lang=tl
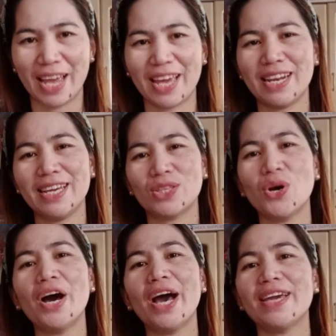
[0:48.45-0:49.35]
Dahil
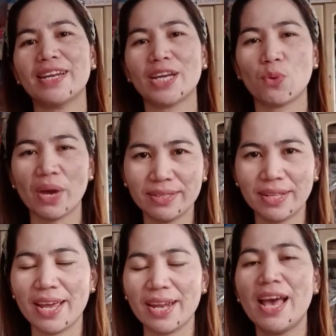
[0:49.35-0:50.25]
ito ay
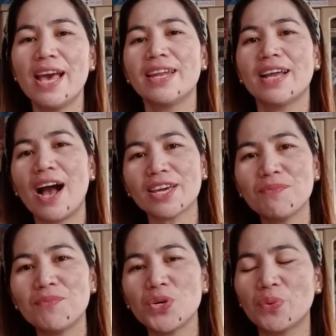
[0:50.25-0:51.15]
requested ng
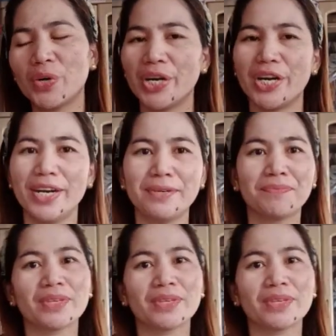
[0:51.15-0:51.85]
aking viewer.